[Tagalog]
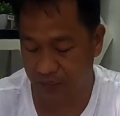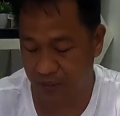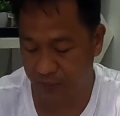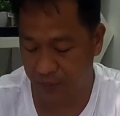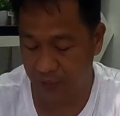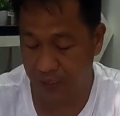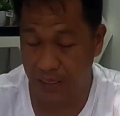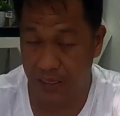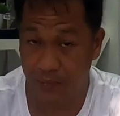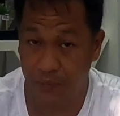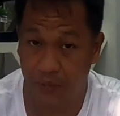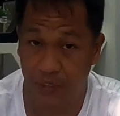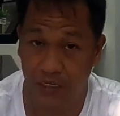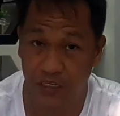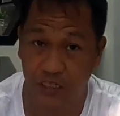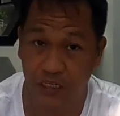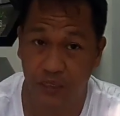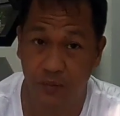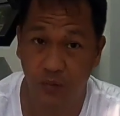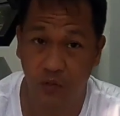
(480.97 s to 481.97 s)
kapag
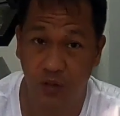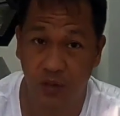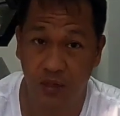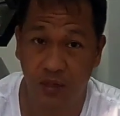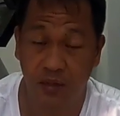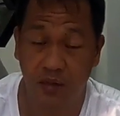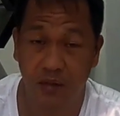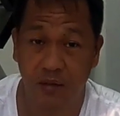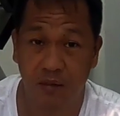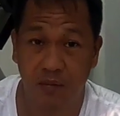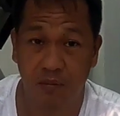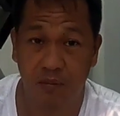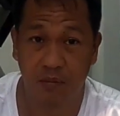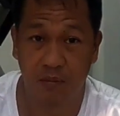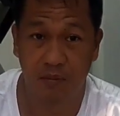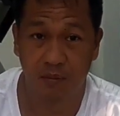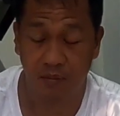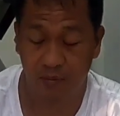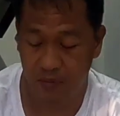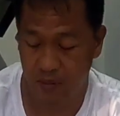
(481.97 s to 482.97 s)
binigyan mo ang,
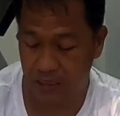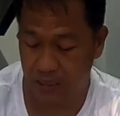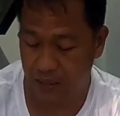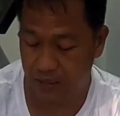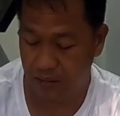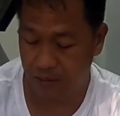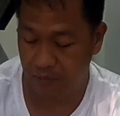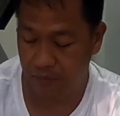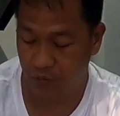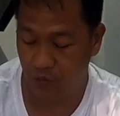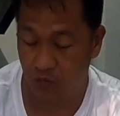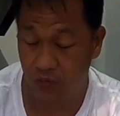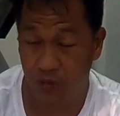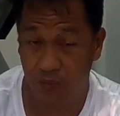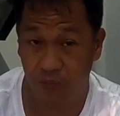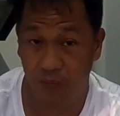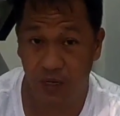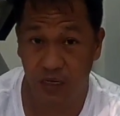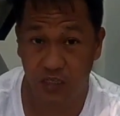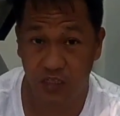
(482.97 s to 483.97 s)
ang manok
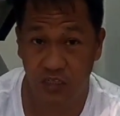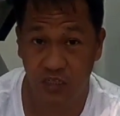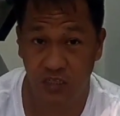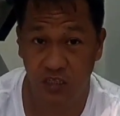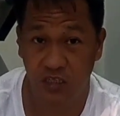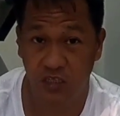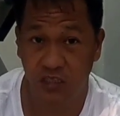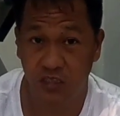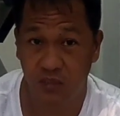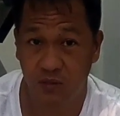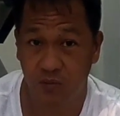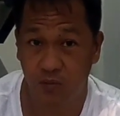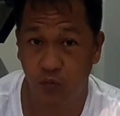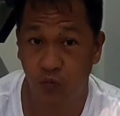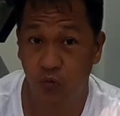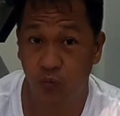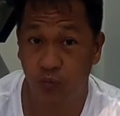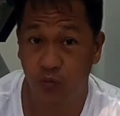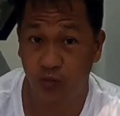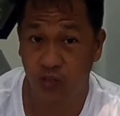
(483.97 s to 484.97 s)
ng vaccine is
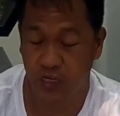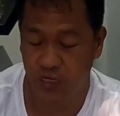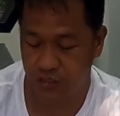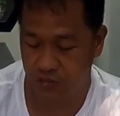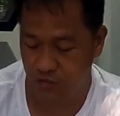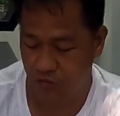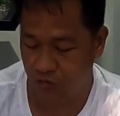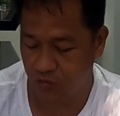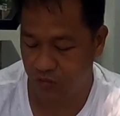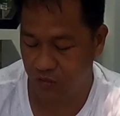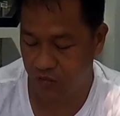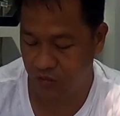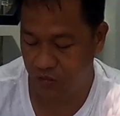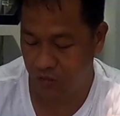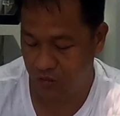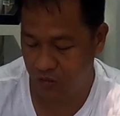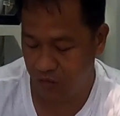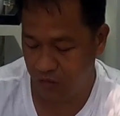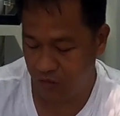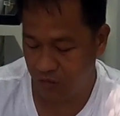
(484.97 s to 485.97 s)
full protection.
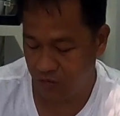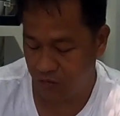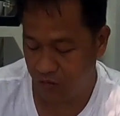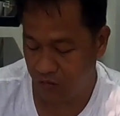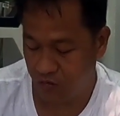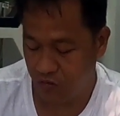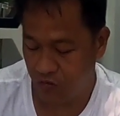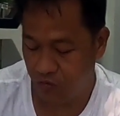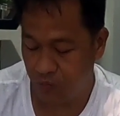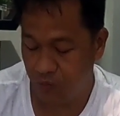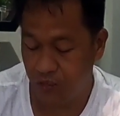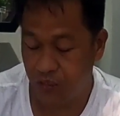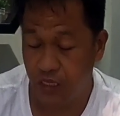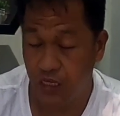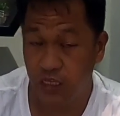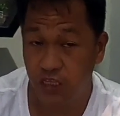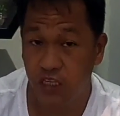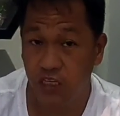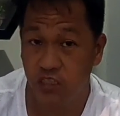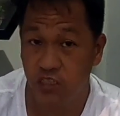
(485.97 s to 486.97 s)
So may
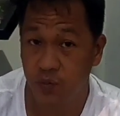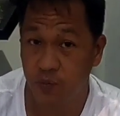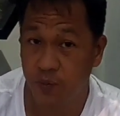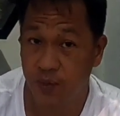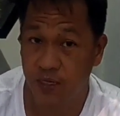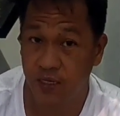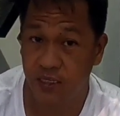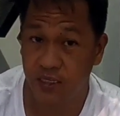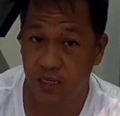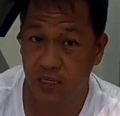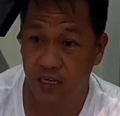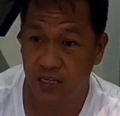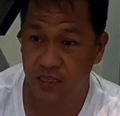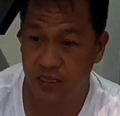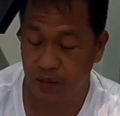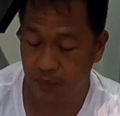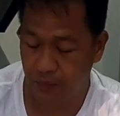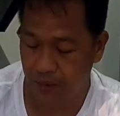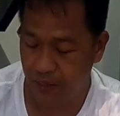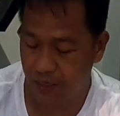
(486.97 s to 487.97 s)
tendency pa rin
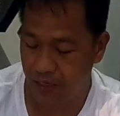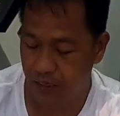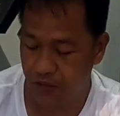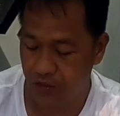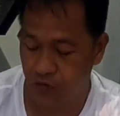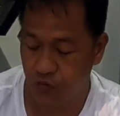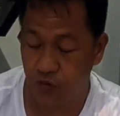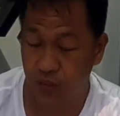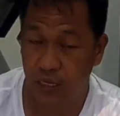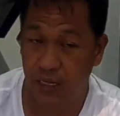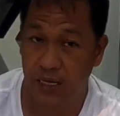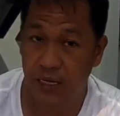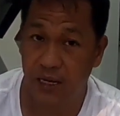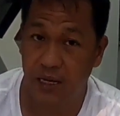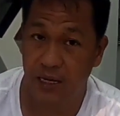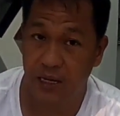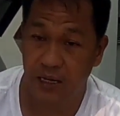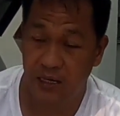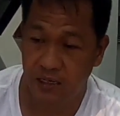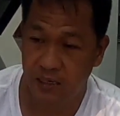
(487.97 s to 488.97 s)
silang tamaan. Yun nga
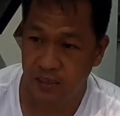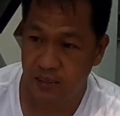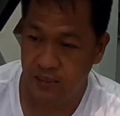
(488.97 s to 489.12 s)
lang,